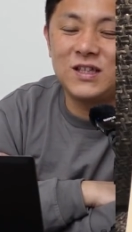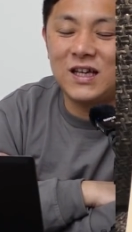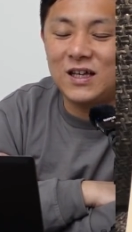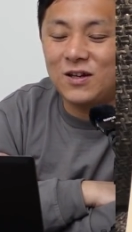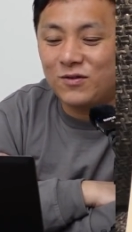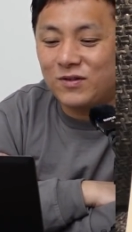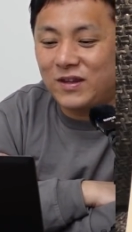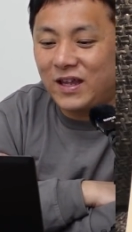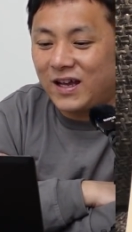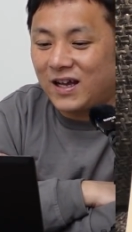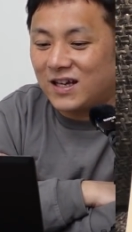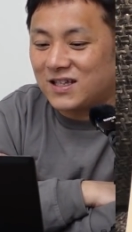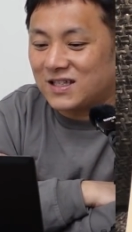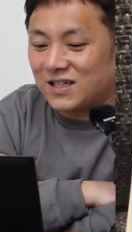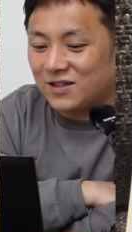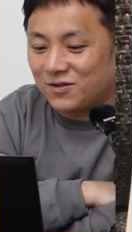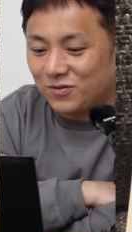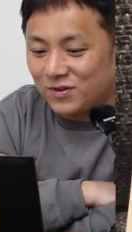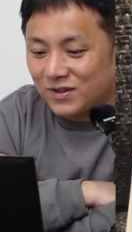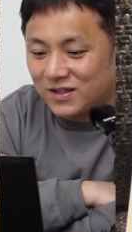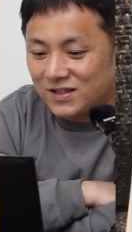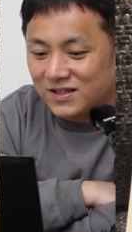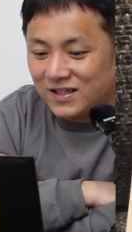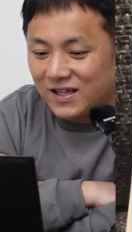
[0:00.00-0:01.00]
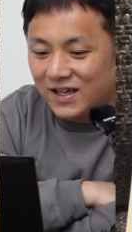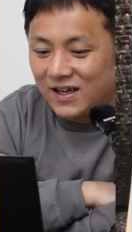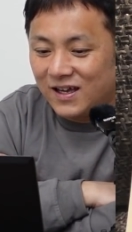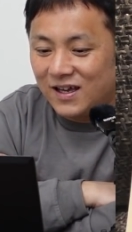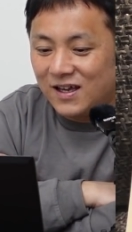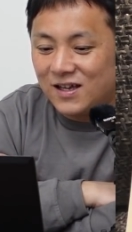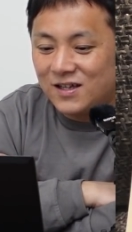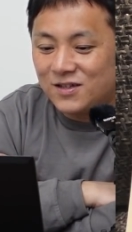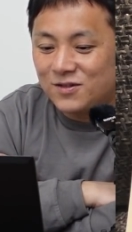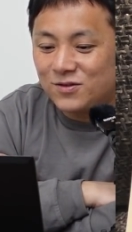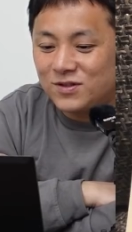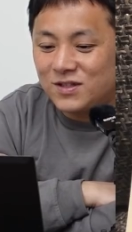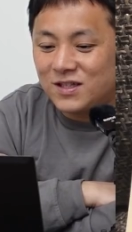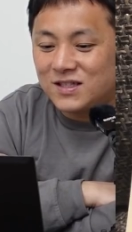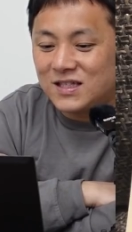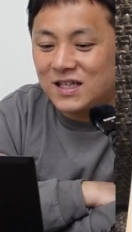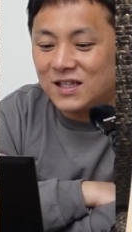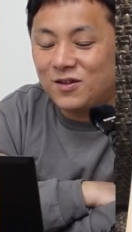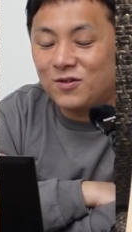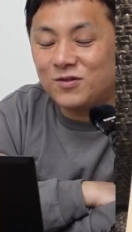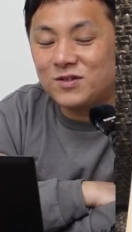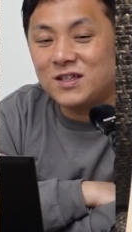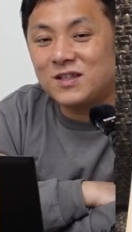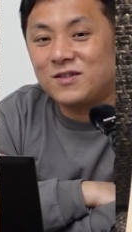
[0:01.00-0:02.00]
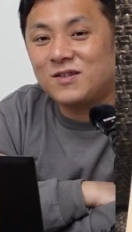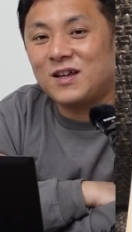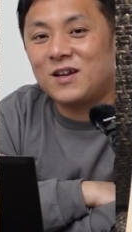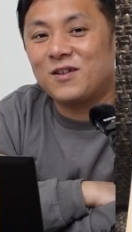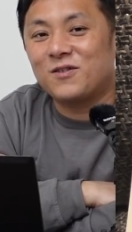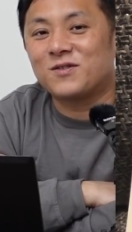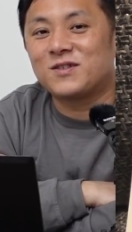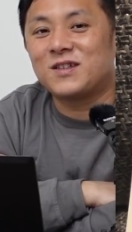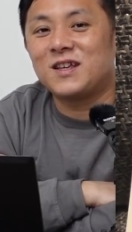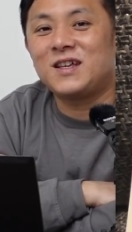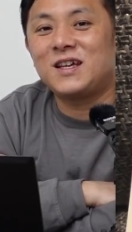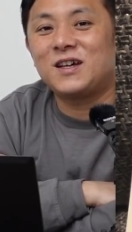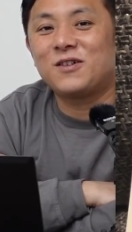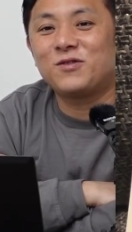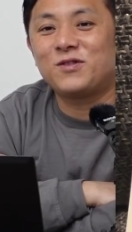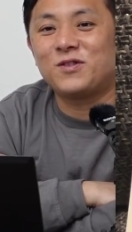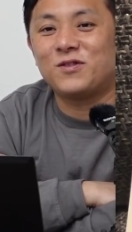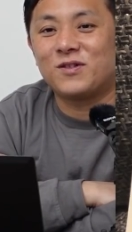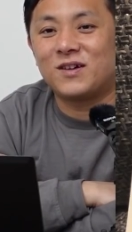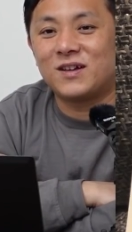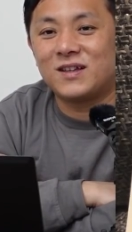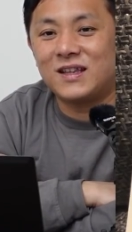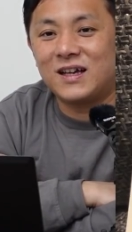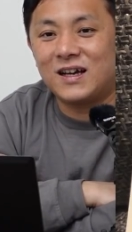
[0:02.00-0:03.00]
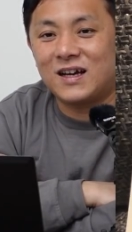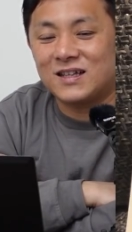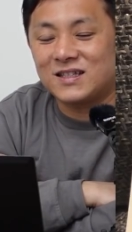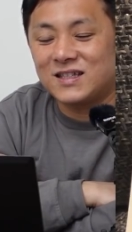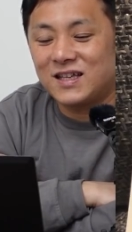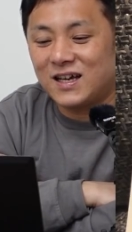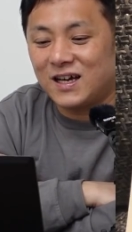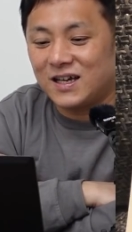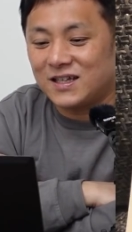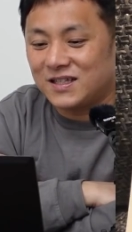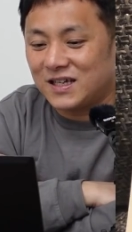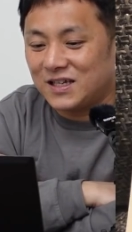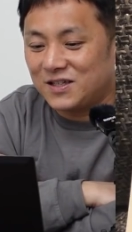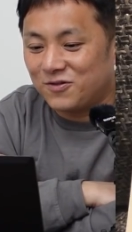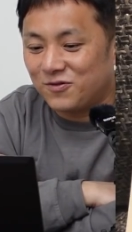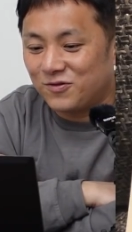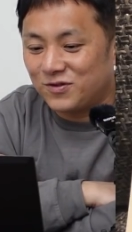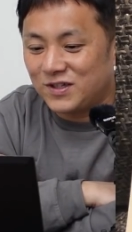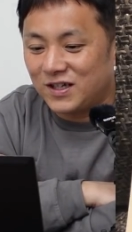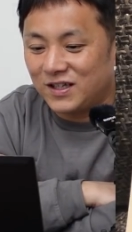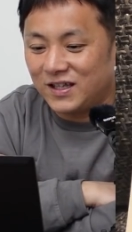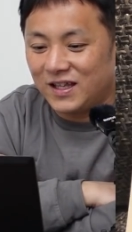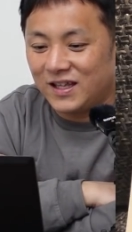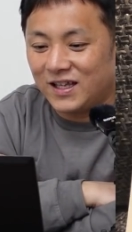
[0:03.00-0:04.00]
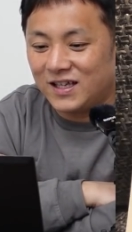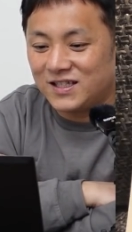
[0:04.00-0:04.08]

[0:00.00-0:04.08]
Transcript: してあの、デカさとですね、そして ZZR の1100っていうのがなんか世界最速じゃねえ、